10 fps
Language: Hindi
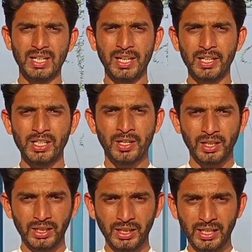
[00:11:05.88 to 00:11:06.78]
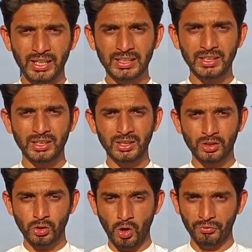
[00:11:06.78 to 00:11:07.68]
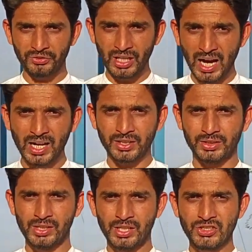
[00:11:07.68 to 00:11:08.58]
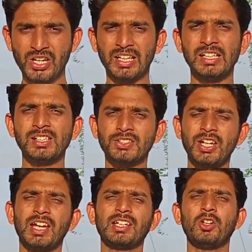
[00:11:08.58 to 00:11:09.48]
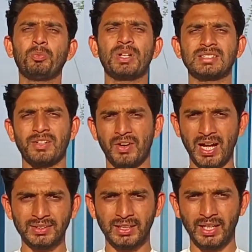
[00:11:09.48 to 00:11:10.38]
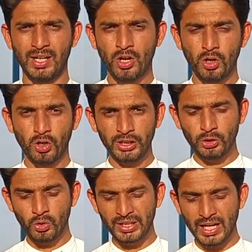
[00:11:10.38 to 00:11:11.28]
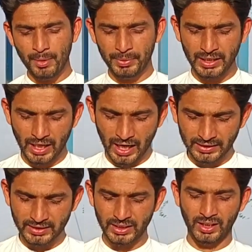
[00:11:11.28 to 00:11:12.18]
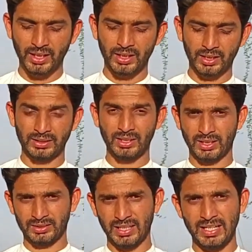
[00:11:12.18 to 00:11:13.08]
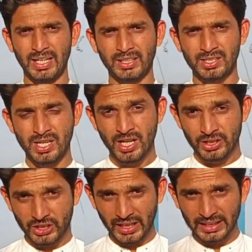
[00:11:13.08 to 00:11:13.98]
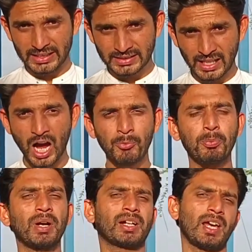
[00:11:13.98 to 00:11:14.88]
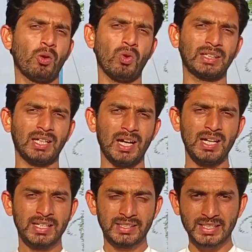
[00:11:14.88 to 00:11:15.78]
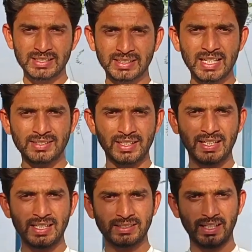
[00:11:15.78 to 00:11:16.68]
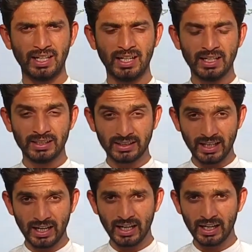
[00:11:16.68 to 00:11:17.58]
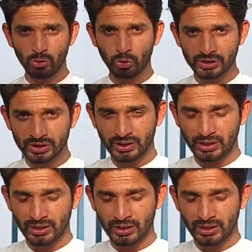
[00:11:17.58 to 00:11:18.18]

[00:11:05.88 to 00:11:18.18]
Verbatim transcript: ये एक खौफनाक जंगली शेर के ऊपर सवार थे और इन्होंने अपने हाथ के अं, अंदर एक जंगली सांप पकड़ा हुआ था जिसके ज़रिए से ये उस